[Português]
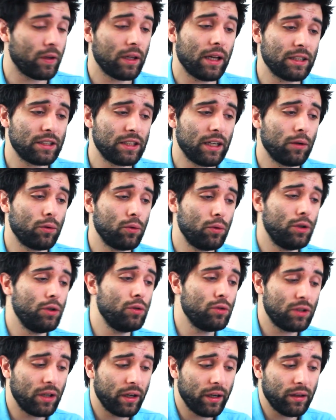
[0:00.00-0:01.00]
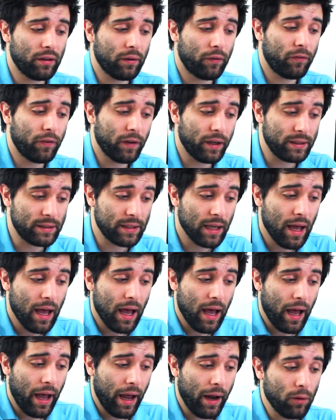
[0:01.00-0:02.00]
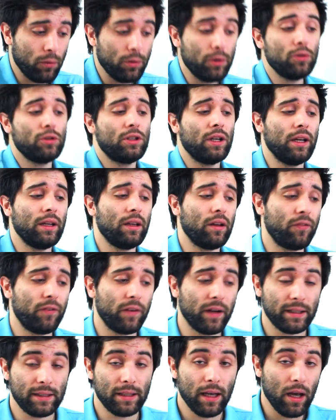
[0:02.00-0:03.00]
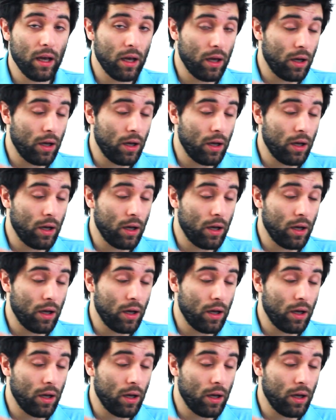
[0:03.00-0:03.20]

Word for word: falar já do user interface, é um user interface